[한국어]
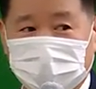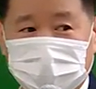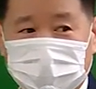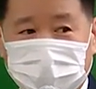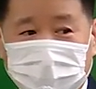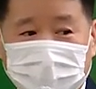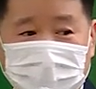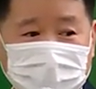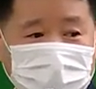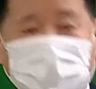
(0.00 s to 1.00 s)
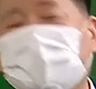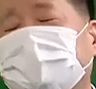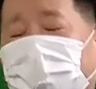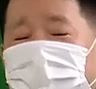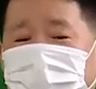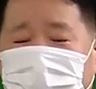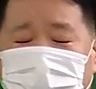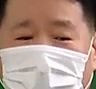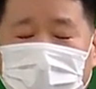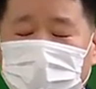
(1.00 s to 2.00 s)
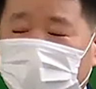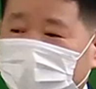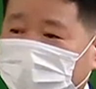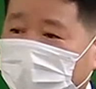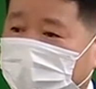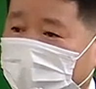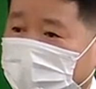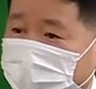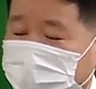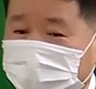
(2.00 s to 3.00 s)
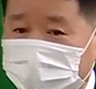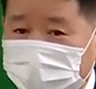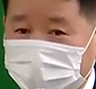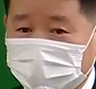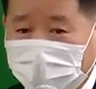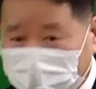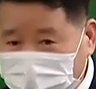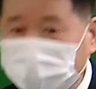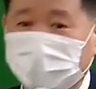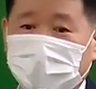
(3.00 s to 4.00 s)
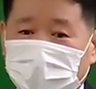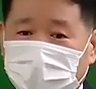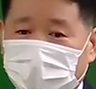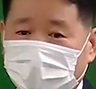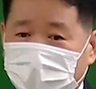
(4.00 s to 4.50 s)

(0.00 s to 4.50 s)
할 때도 내가 당신이 말을 해야 내가 알지. 말을 해야.